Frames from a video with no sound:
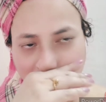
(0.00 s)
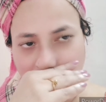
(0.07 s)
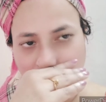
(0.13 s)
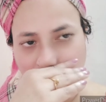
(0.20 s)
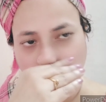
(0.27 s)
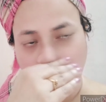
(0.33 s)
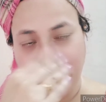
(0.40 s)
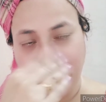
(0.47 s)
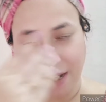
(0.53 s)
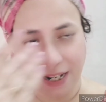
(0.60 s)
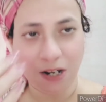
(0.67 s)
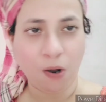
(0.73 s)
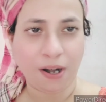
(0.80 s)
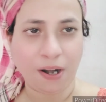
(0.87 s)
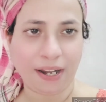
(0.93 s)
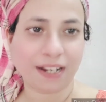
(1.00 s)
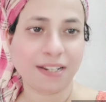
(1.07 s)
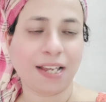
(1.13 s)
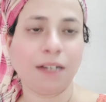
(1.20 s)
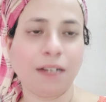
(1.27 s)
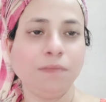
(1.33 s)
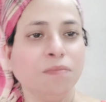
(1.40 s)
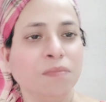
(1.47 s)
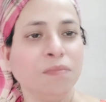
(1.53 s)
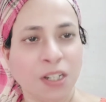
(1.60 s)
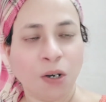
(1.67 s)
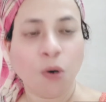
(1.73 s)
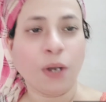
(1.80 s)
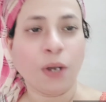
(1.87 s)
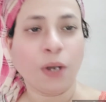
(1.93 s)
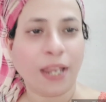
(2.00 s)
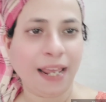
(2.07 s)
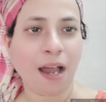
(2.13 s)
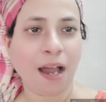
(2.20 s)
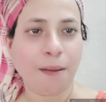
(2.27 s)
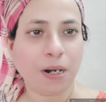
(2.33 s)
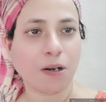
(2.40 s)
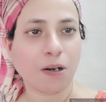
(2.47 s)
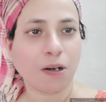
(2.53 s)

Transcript: সময় নিল অনেকটা ও গেলে আবার